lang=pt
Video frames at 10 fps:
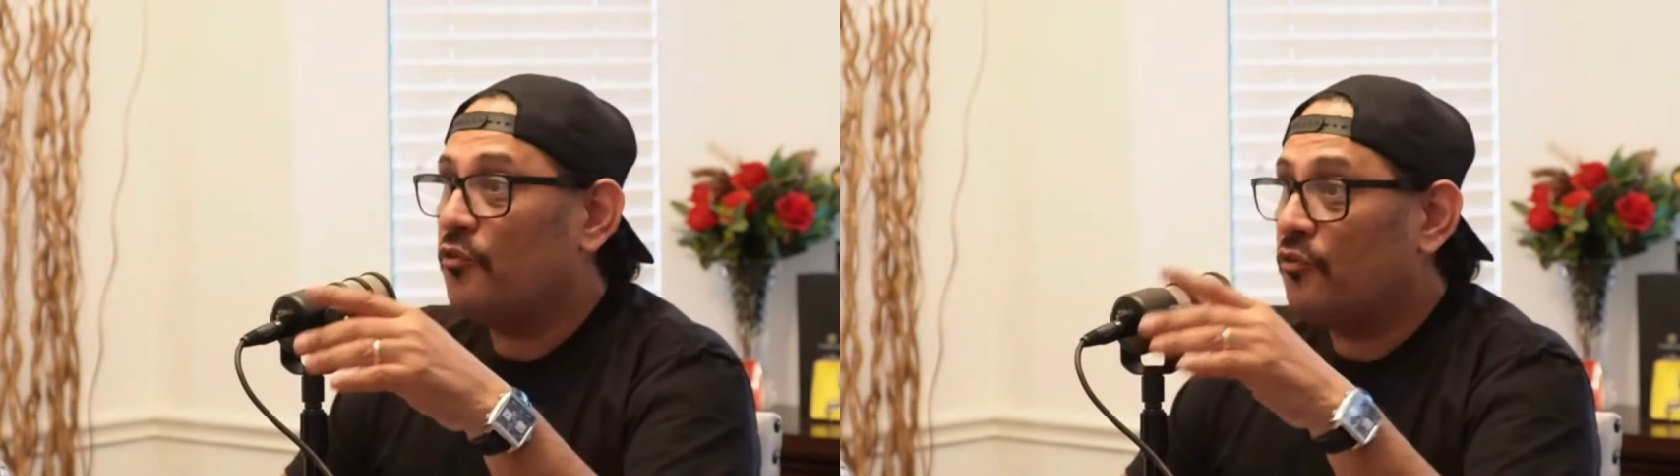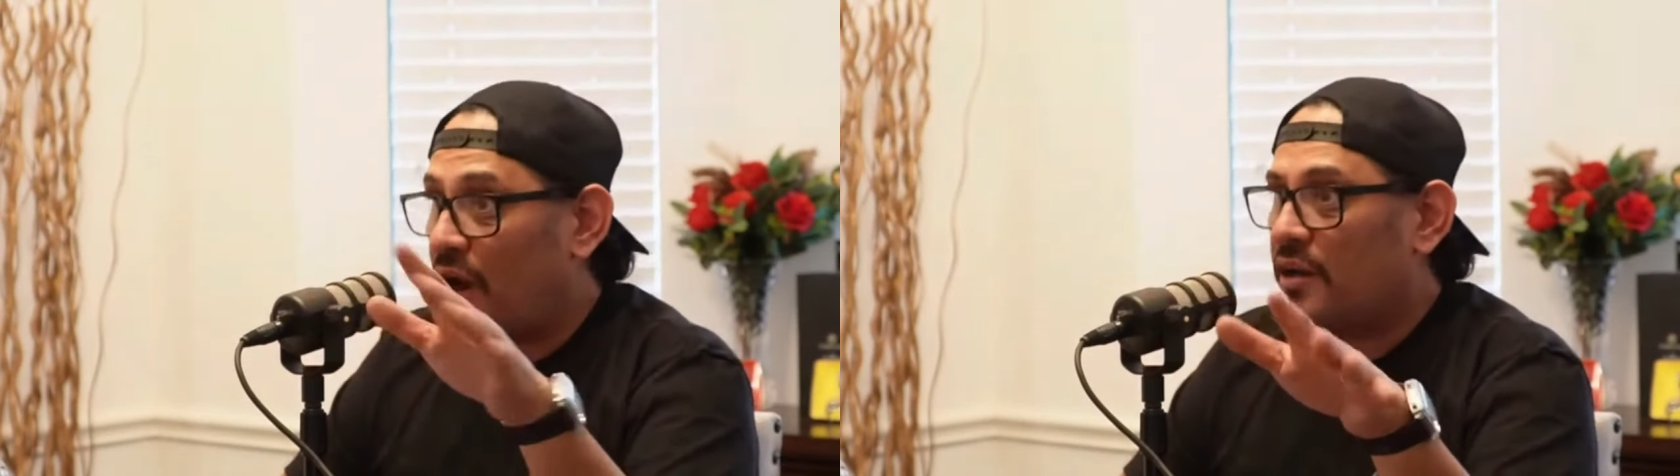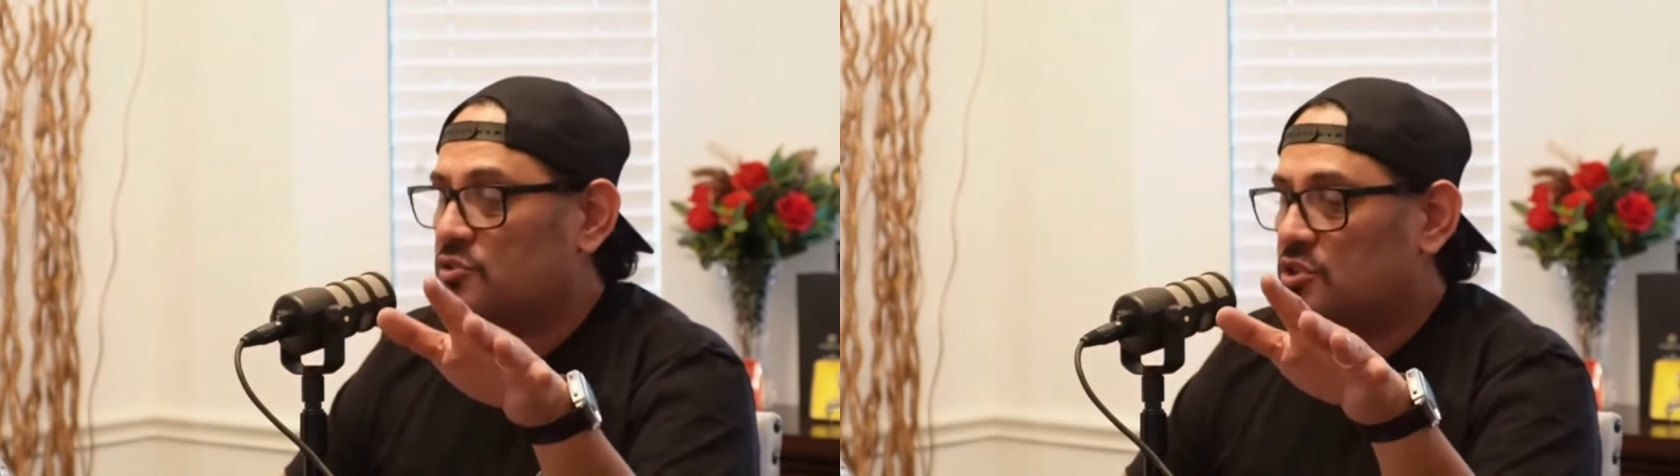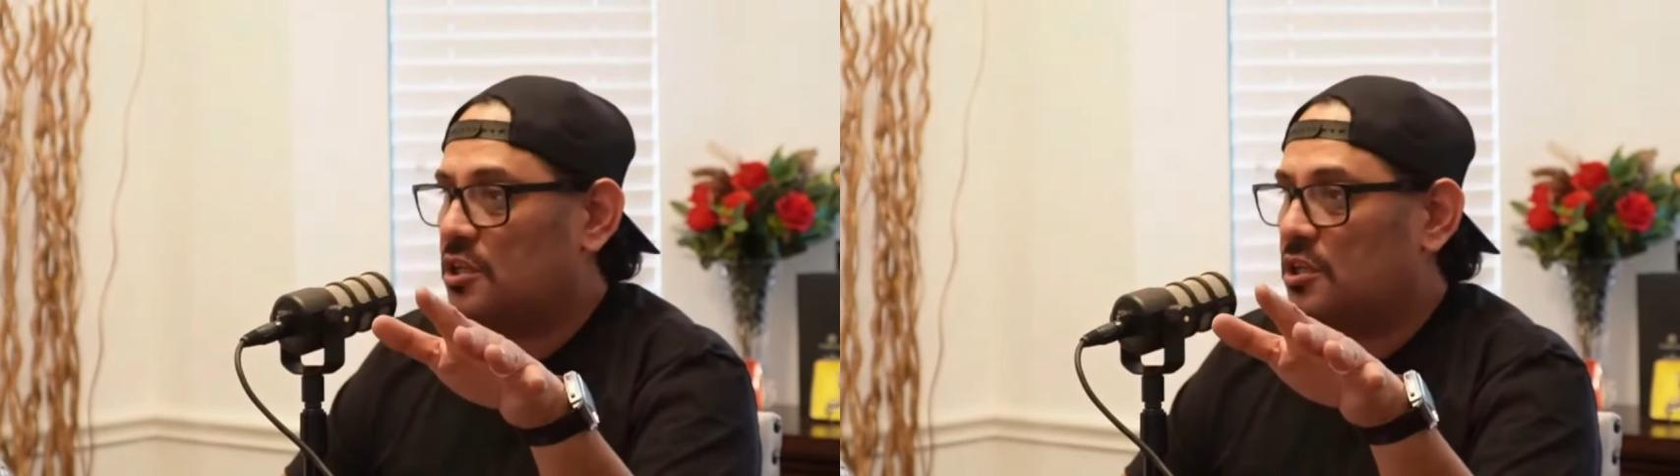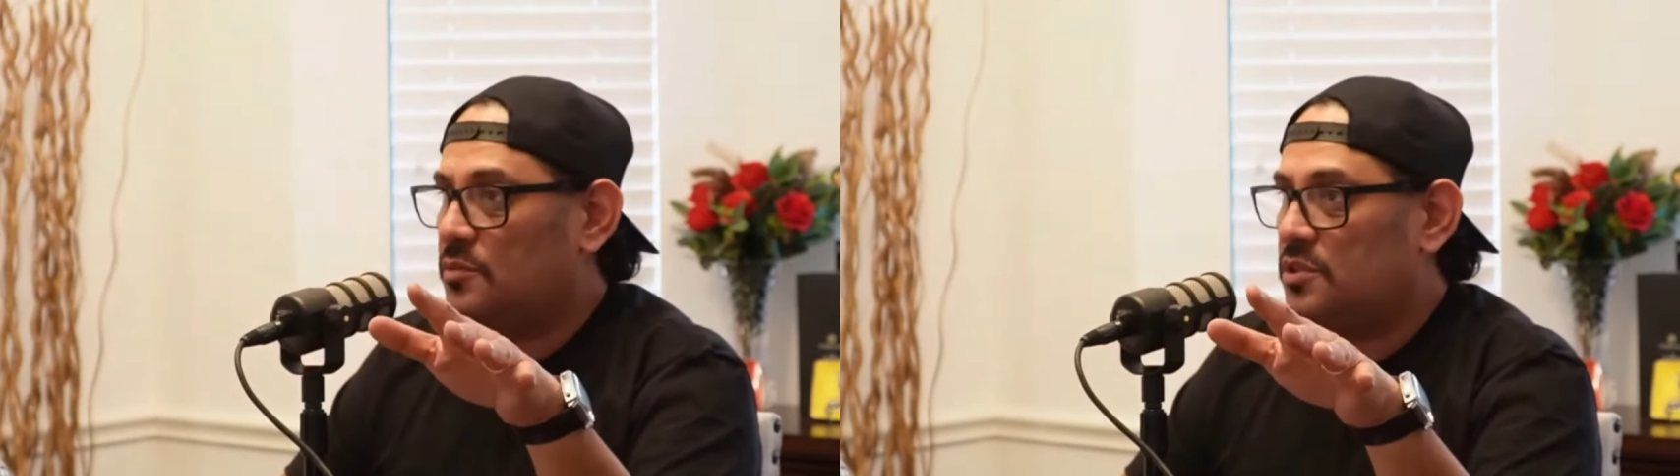sim, vários
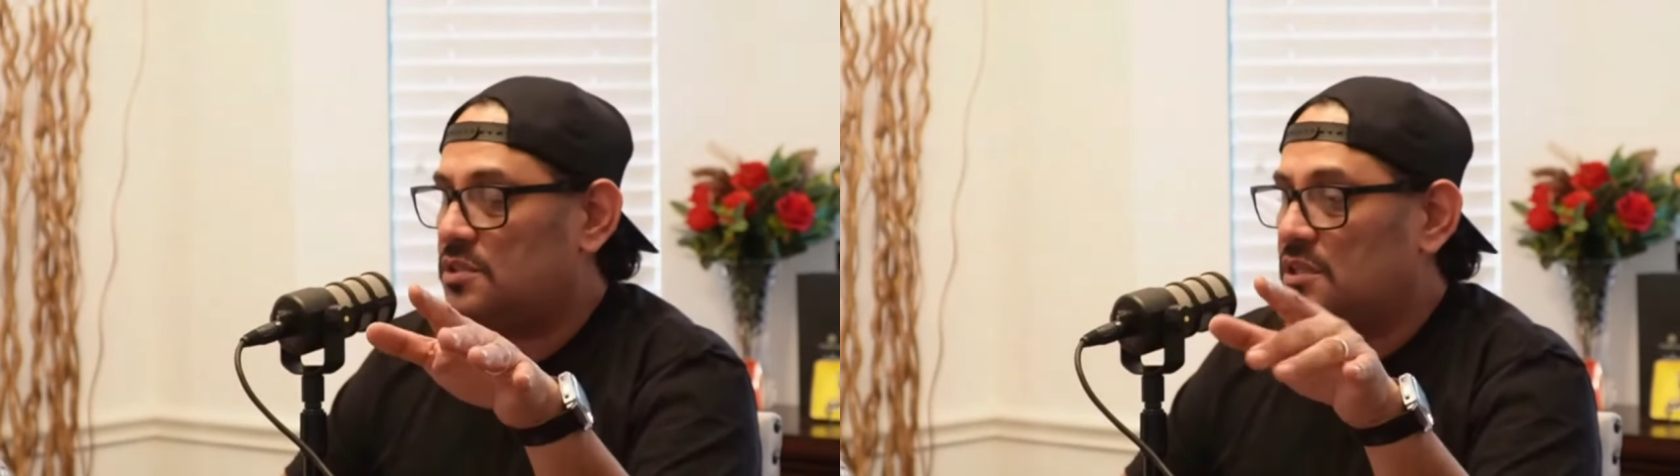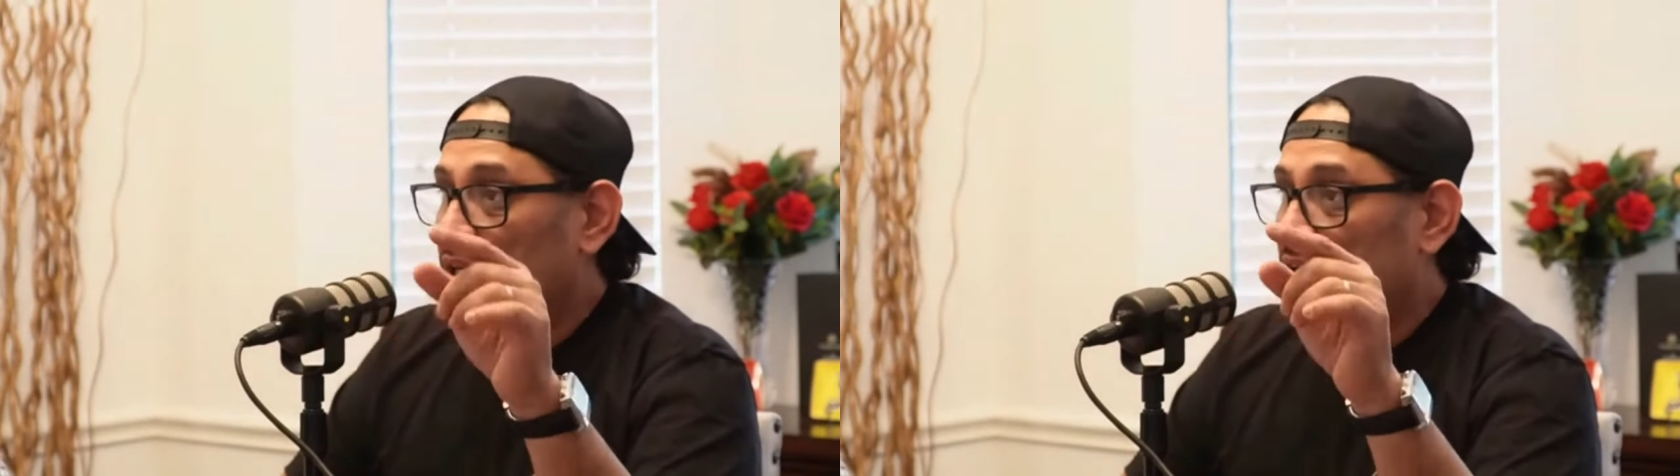crimes sim.